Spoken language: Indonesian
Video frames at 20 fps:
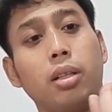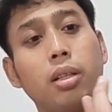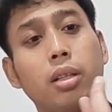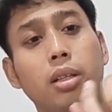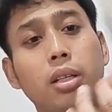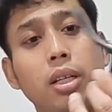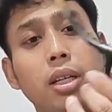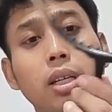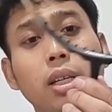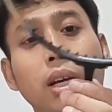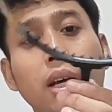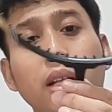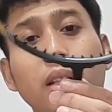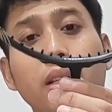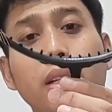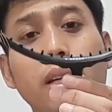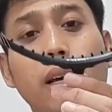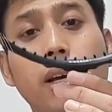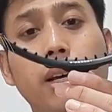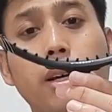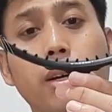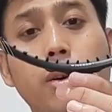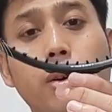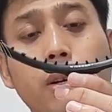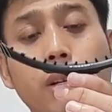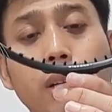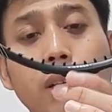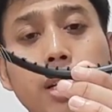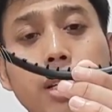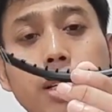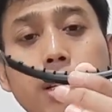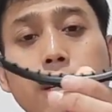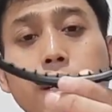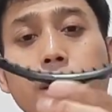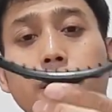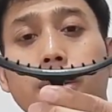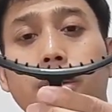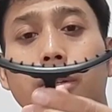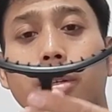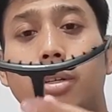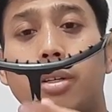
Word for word: T-nya, T engkornya ini